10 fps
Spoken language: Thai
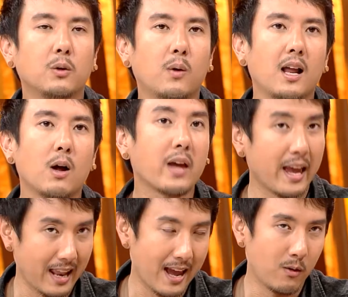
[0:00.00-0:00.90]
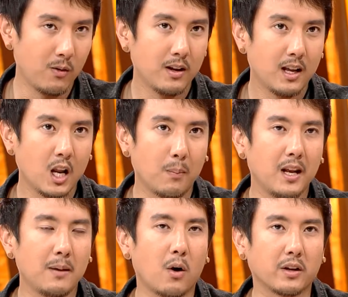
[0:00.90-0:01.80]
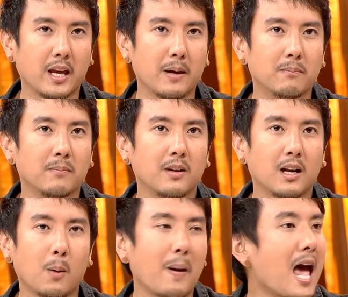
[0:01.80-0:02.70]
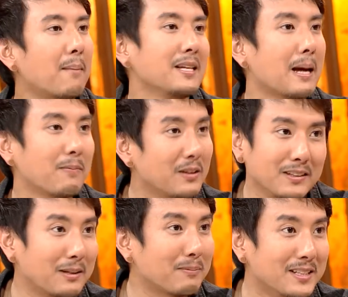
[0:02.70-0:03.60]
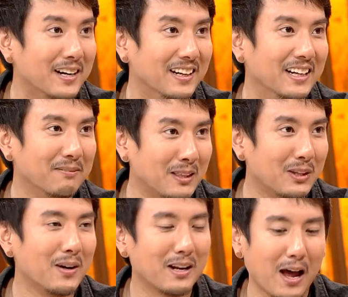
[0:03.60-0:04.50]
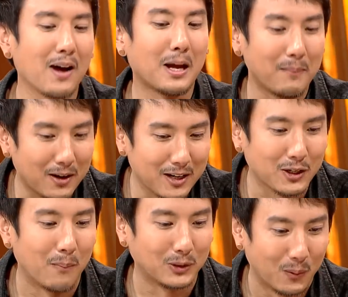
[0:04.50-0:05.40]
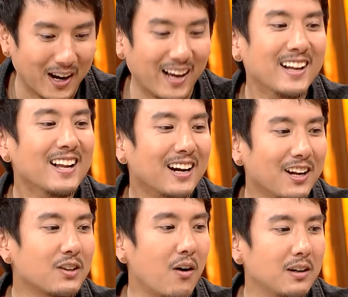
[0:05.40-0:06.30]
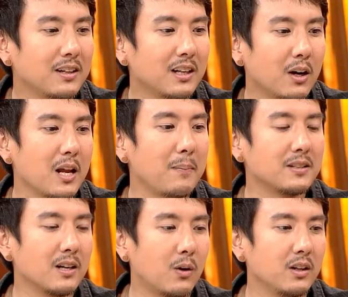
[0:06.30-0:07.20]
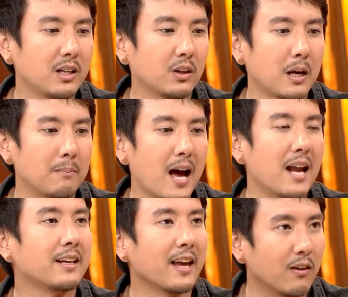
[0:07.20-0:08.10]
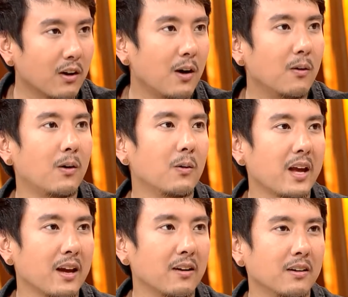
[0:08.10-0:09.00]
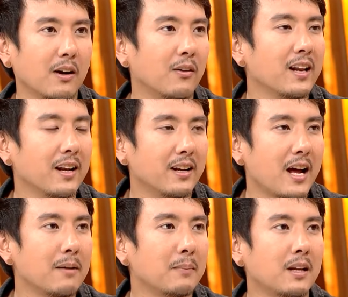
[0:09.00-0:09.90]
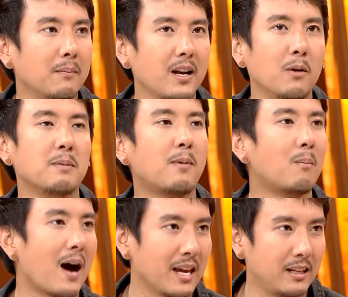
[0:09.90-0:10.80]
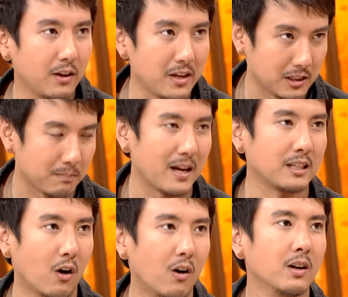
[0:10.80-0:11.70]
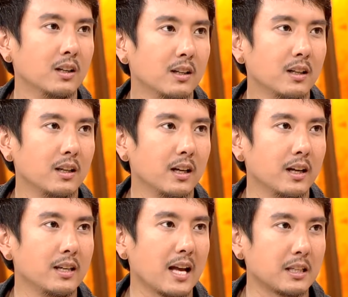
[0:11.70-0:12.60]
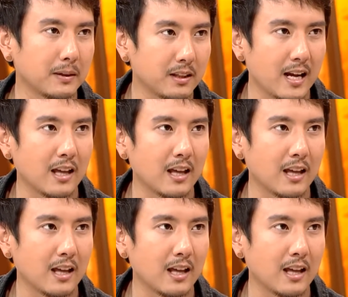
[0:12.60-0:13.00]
สึกว่าเราเก่งแล้วเราไปเล่นบอร์ดเกม เราแพ้มันยับยับเยินเลยเป็นต้นเอาทำให้เราได้ถ่อมตัวแล้ว แล้วงคือเราได้ไปเจอคนที่เขาทำงานเก่งกว่าเราเขาเก่กว่าเราในหลายด้านมันทำให้เรามีเป้าหมายที่เราอยากจะไปต่อนะฮะอยากจะพัฒนา